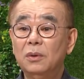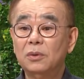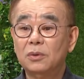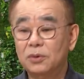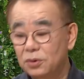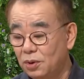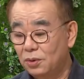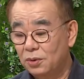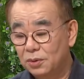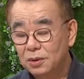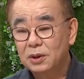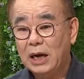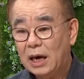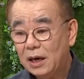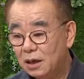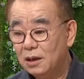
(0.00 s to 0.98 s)
그죠?
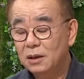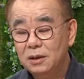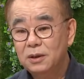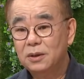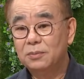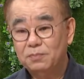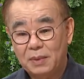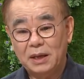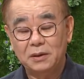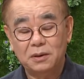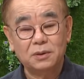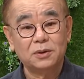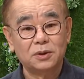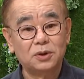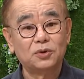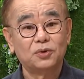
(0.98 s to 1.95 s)
나를
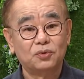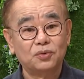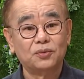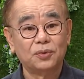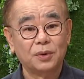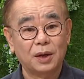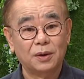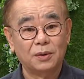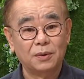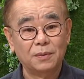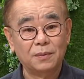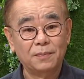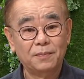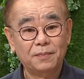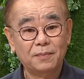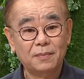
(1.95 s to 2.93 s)
만든 것이 누구예요?
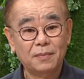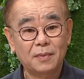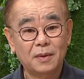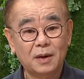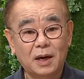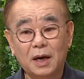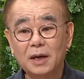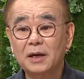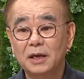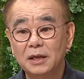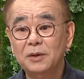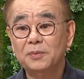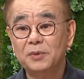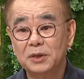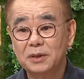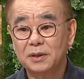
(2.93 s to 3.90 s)

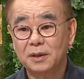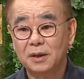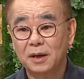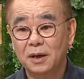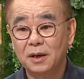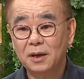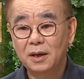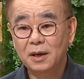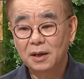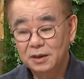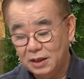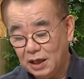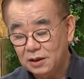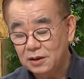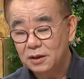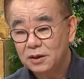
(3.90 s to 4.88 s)
하나님이신데 네. 그렇죠.
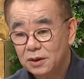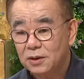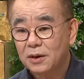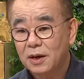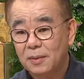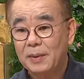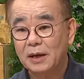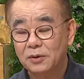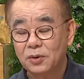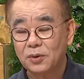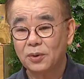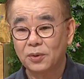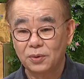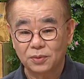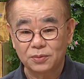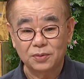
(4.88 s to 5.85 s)
나는 이렇게
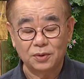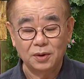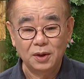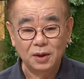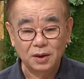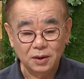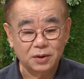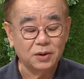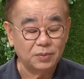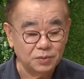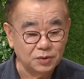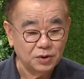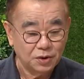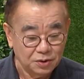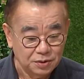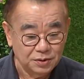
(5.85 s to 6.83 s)
만들어 놓고
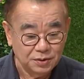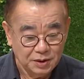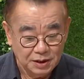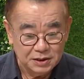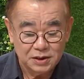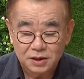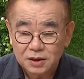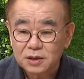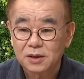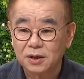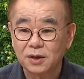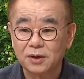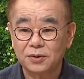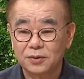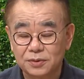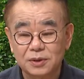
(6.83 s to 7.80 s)
그러면 너는
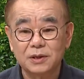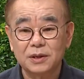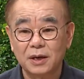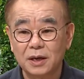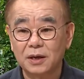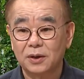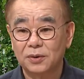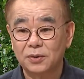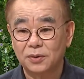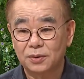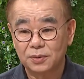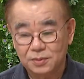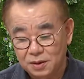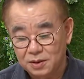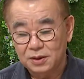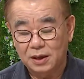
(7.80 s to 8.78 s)
지지리로
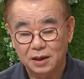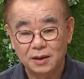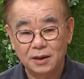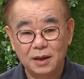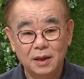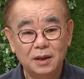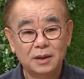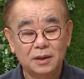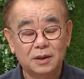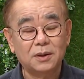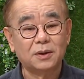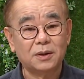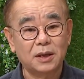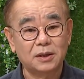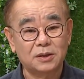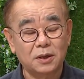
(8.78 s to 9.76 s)
쓰레기로 그냥
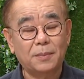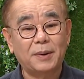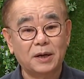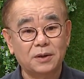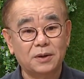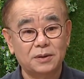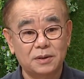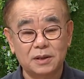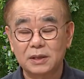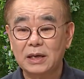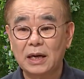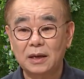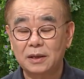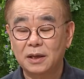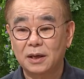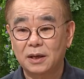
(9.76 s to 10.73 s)
그렇게 처박혀서
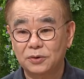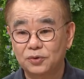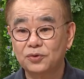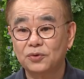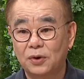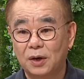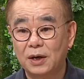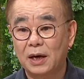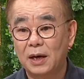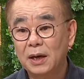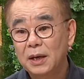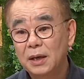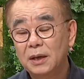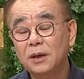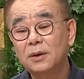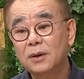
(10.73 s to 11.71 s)
살다가 죽거라
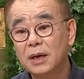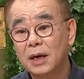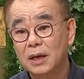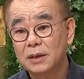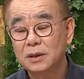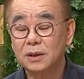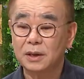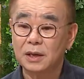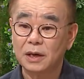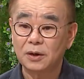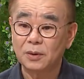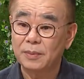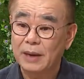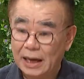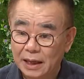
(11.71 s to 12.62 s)
이렇게 하셨다 그러면